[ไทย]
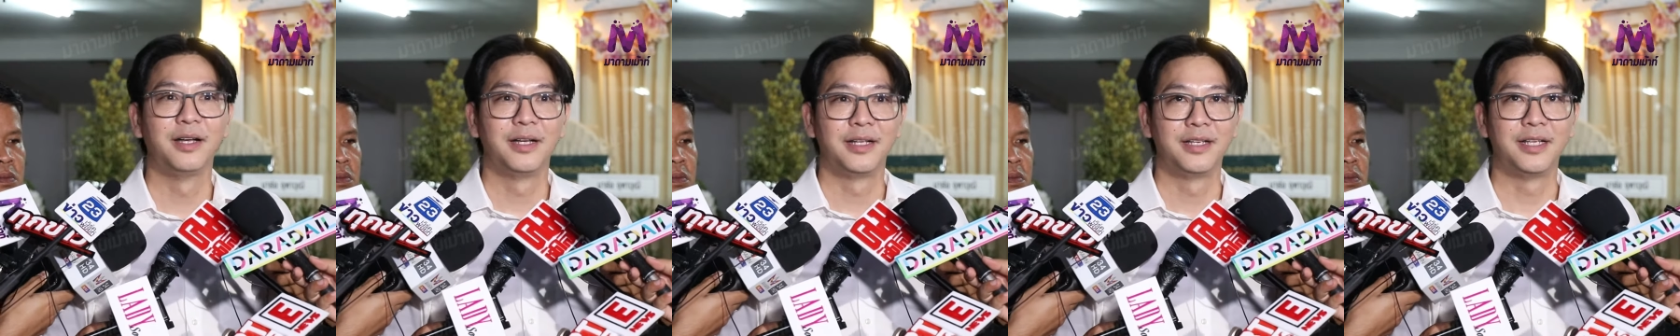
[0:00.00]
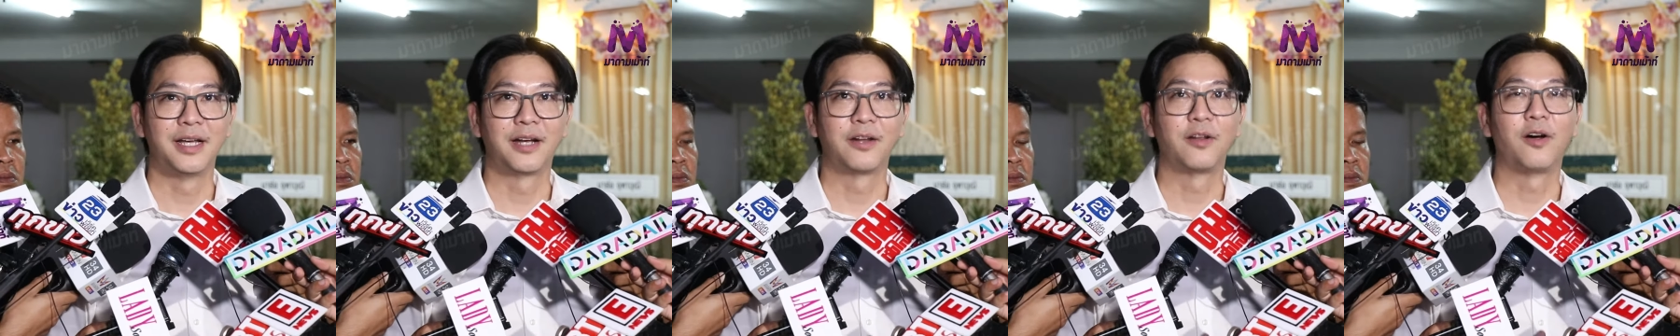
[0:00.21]

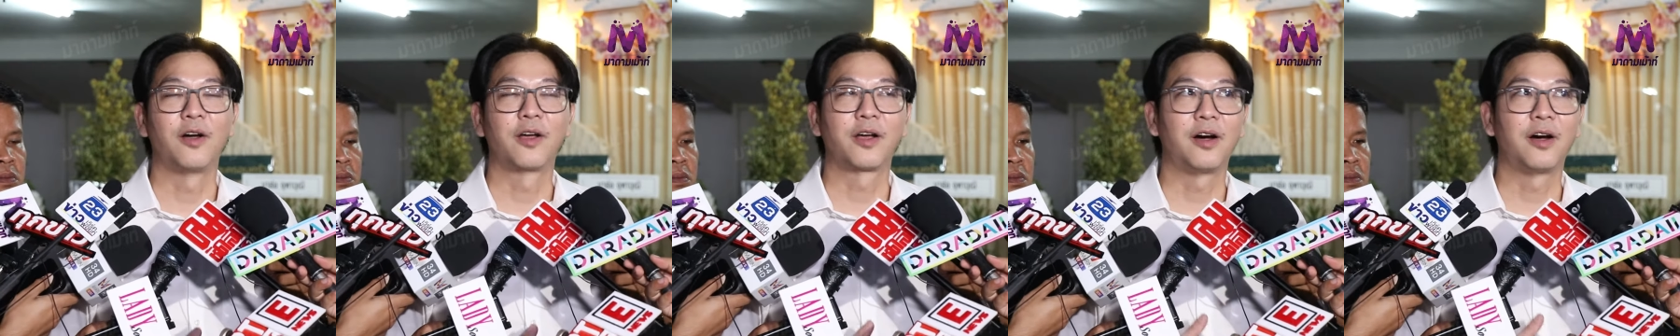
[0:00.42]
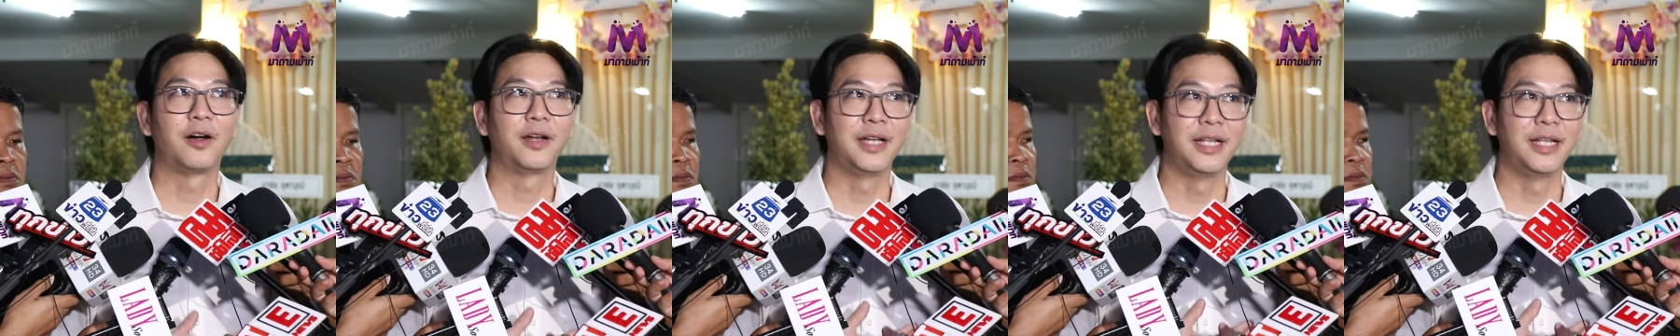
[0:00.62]
อย่างน้อย
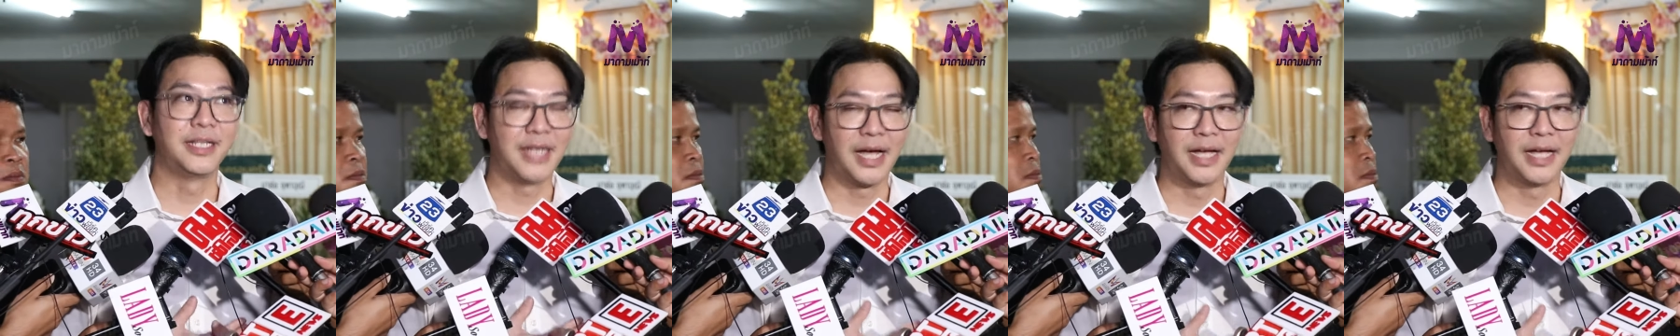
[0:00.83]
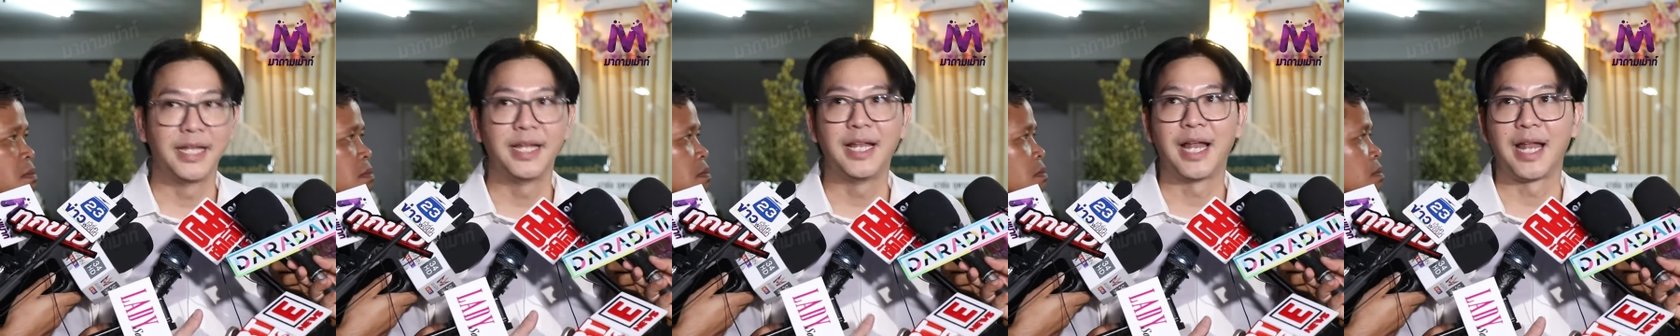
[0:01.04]
ก็ดีใจ
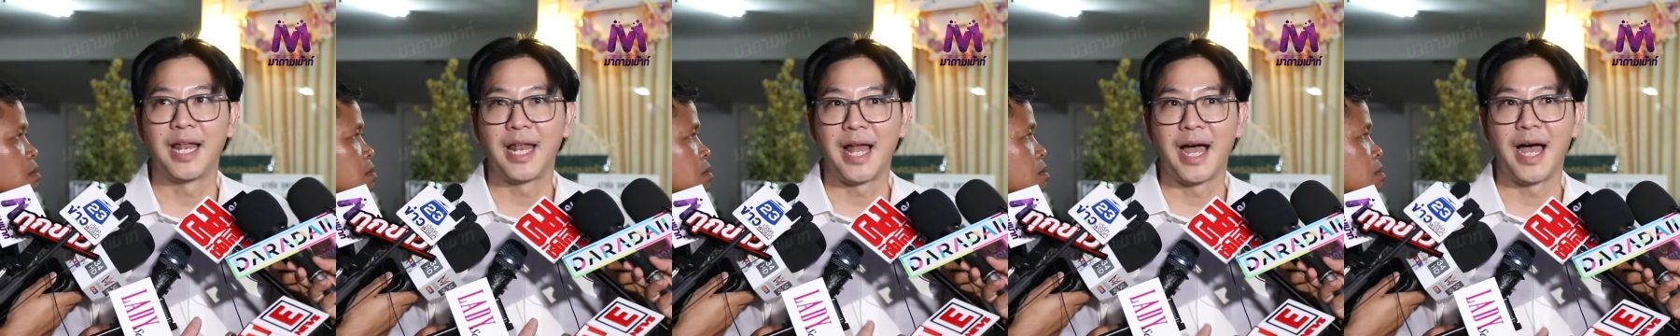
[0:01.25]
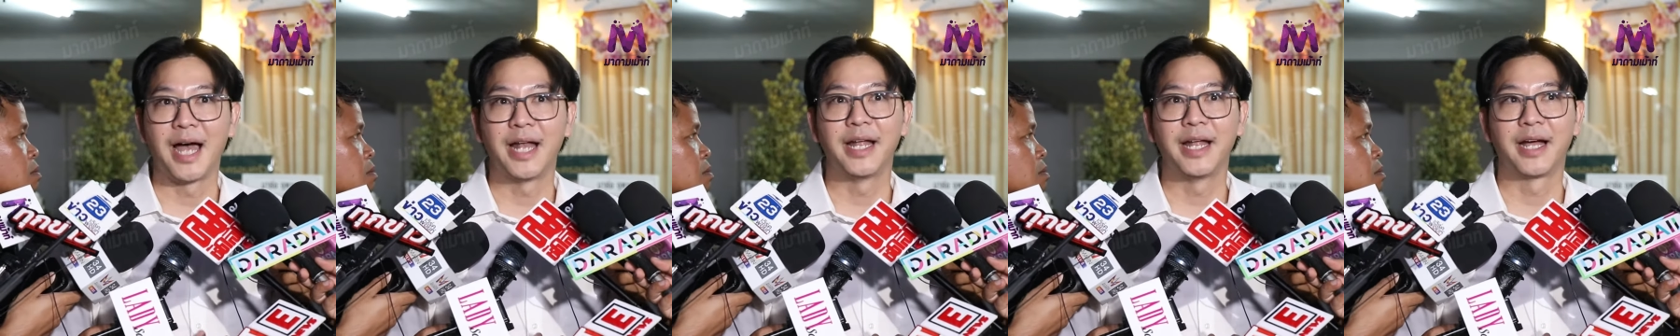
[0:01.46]
ที่ห
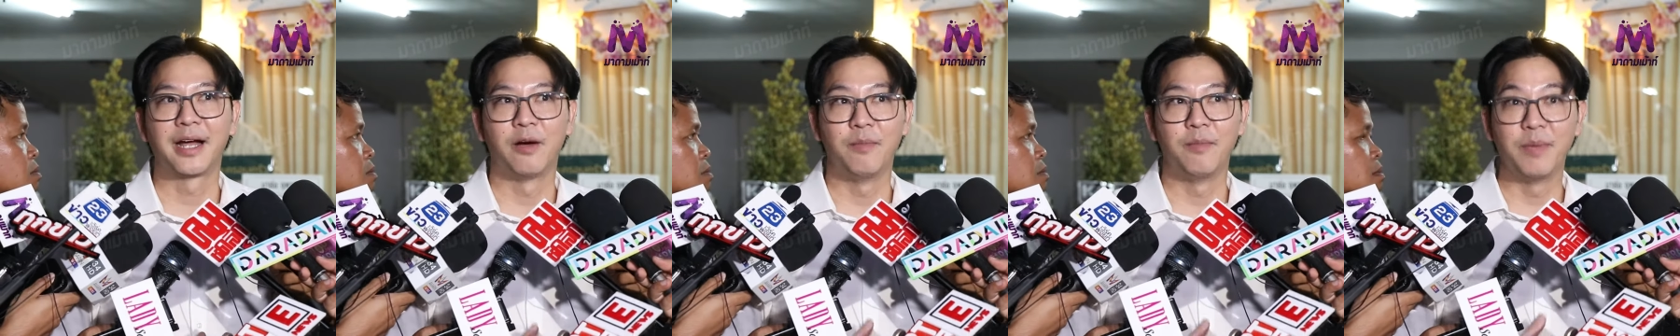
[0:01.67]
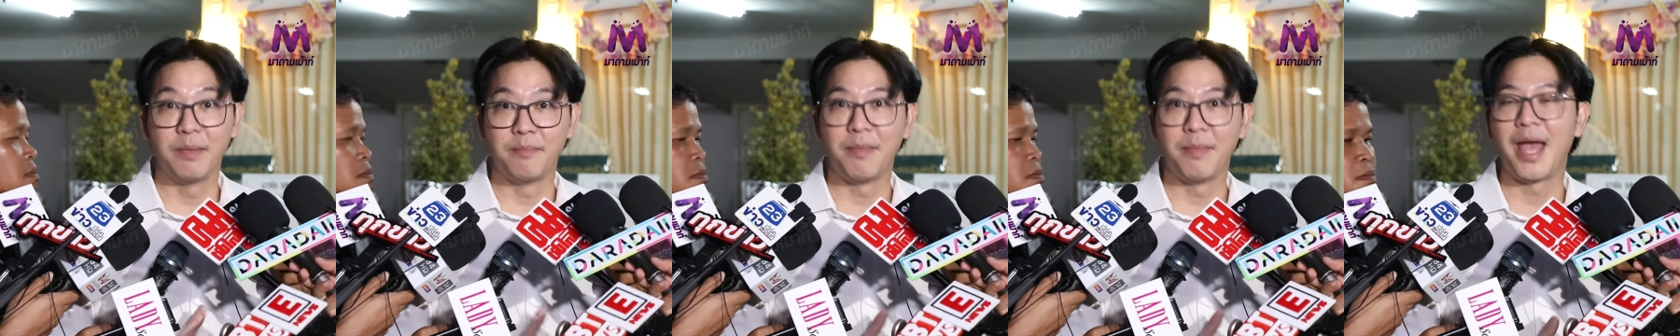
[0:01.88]
ลานๆเนี่ยเขา
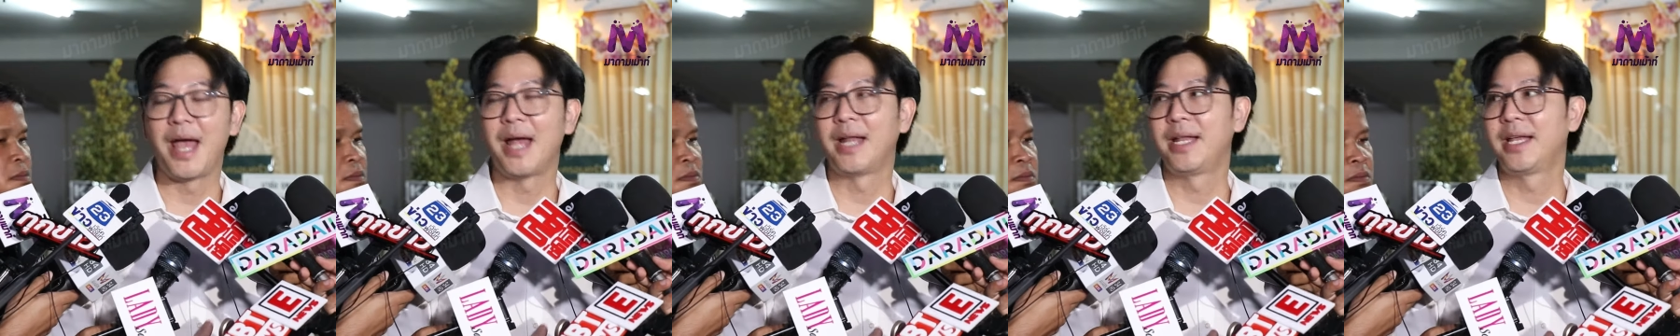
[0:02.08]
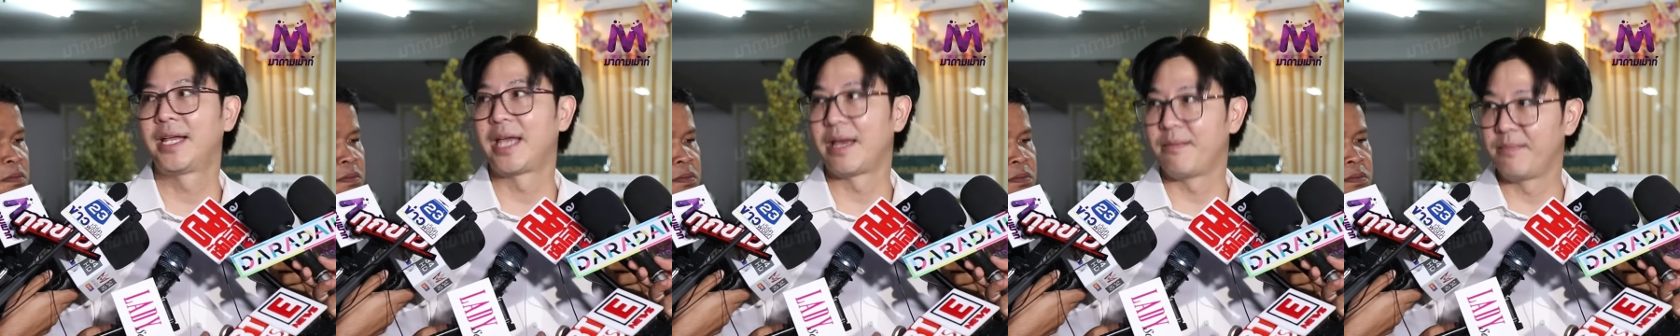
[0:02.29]
มีแม่
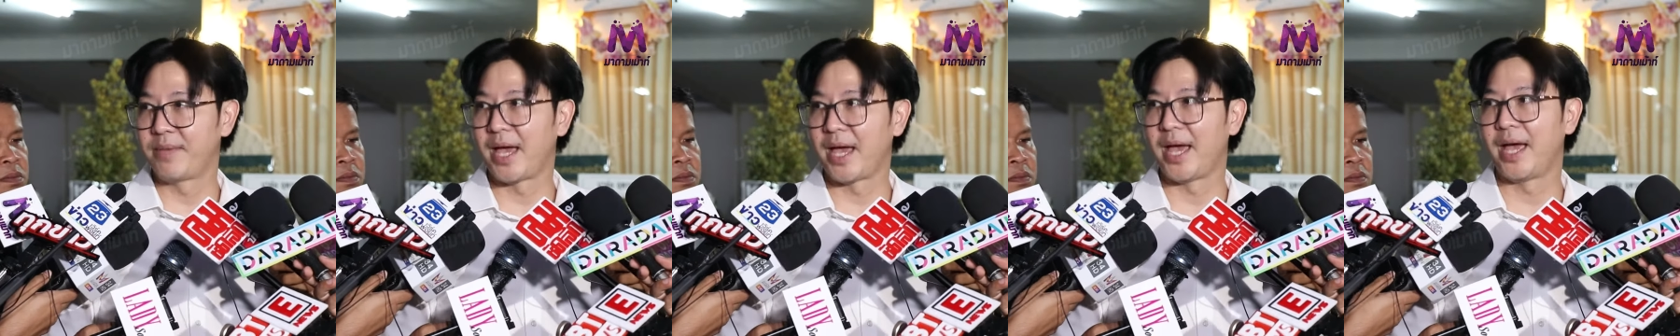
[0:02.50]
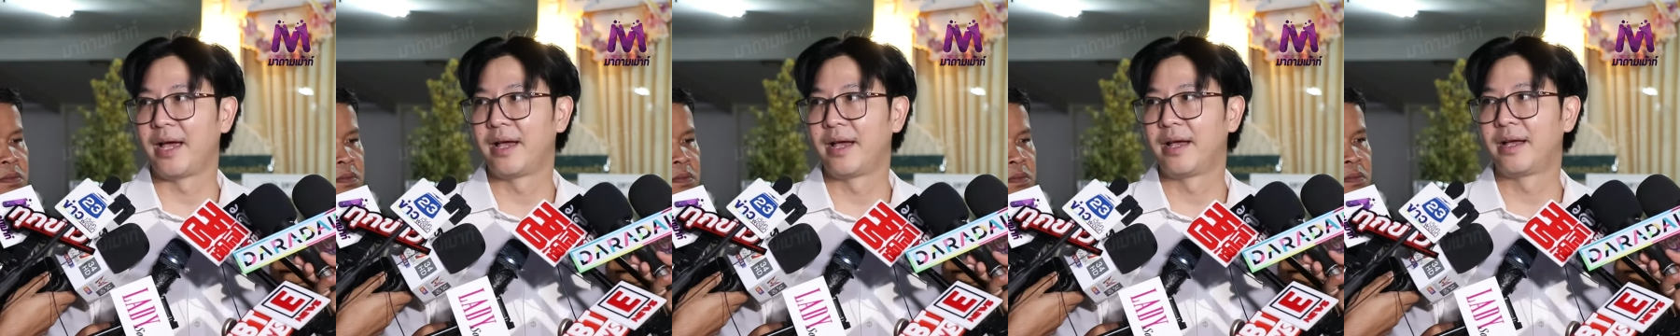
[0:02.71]
ที่เข้ม
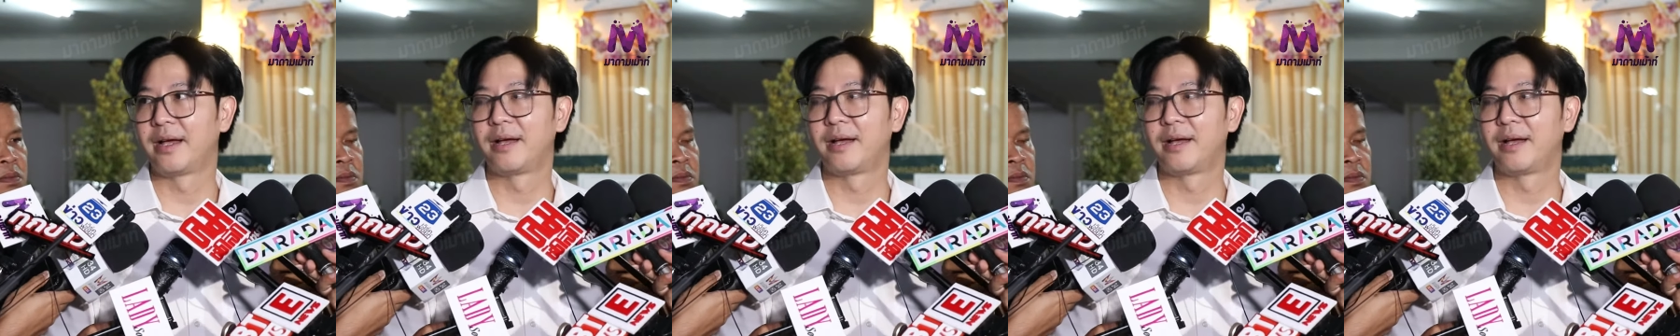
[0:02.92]
แข็ง